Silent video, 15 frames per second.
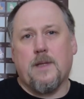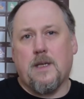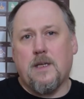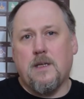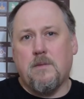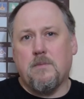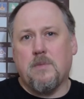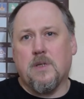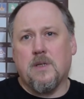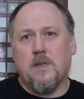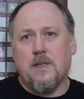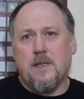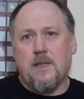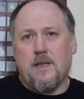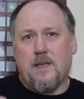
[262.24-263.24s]
imbir,
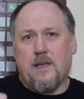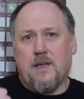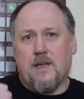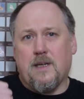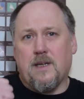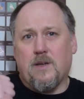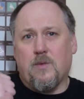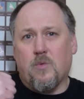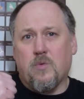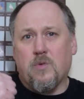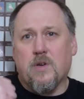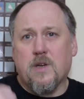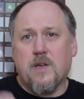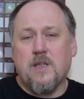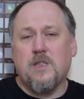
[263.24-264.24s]
e,
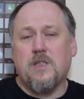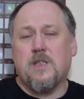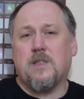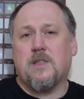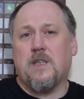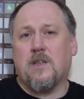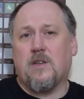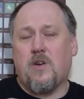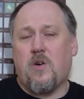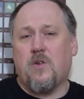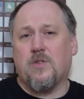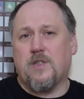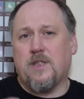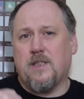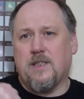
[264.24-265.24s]
ugryzie ten
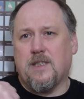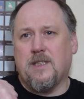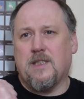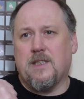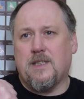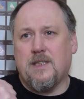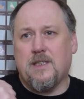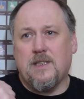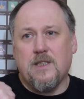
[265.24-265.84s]
korzeń i,